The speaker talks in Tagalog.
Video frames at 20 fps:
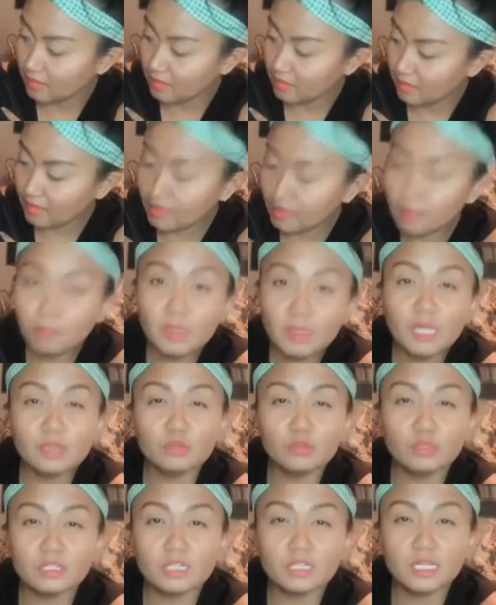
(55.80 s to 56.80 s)
nabilan
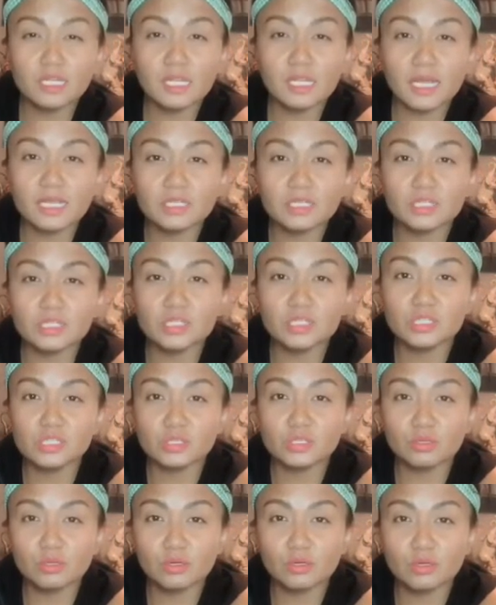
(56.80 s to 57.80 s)
ko na sila last year
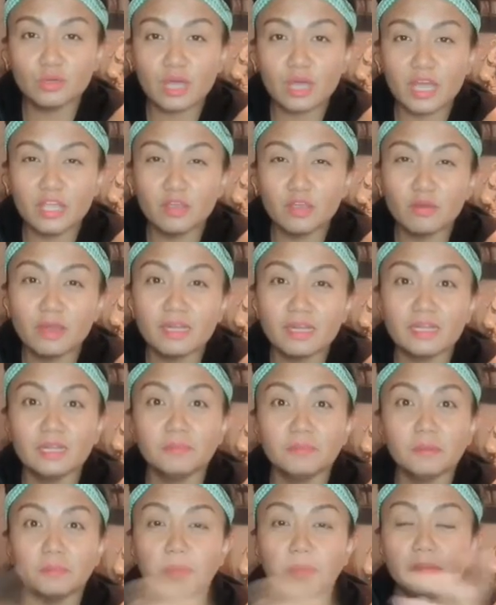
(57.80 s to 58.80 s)
so ayaw nga nila
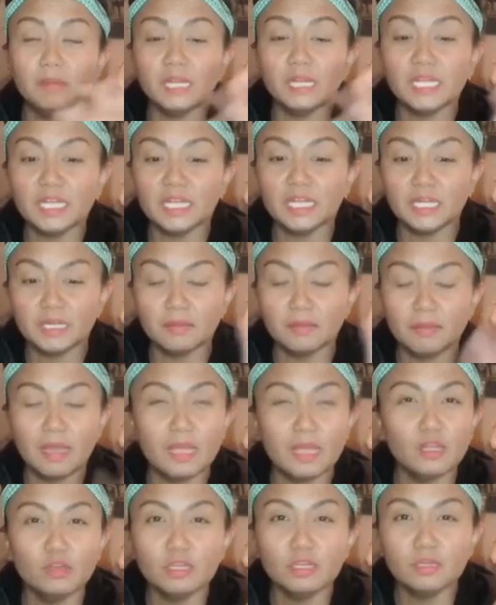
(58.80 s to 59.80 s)
magpabili
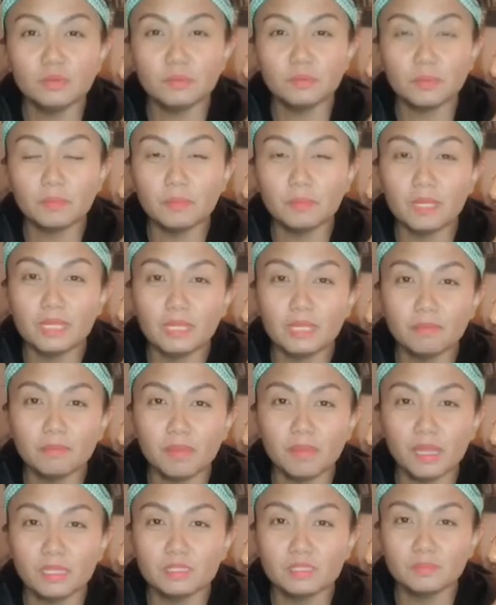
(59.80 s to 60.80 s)
ayaw nila magpabili ng
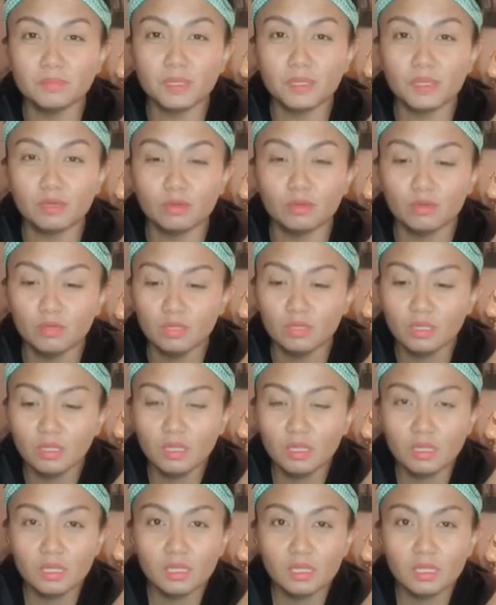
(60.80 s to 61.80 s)
bags pero
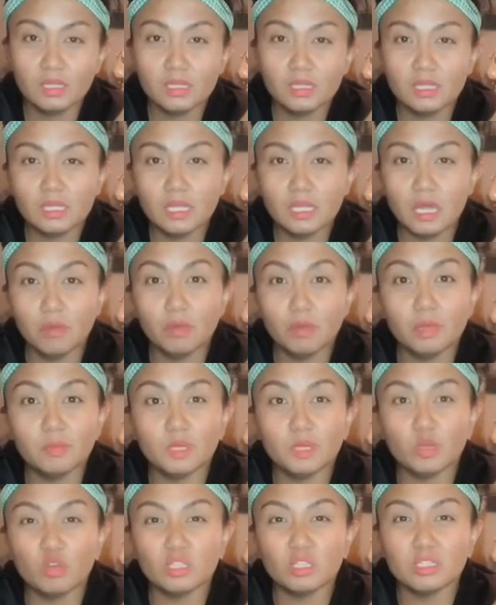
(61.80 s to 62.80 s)
naawa naman
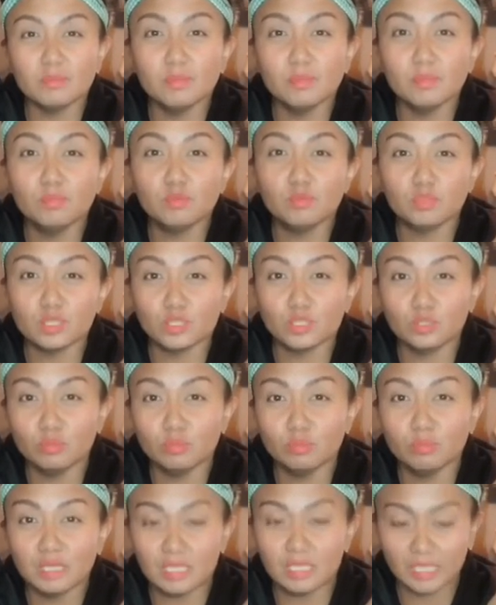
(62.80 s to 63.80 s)
ako kasi may butas yung
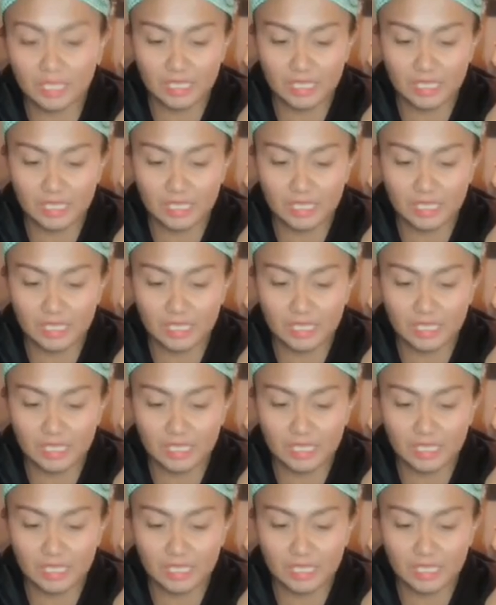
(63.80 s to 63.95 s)
bag nila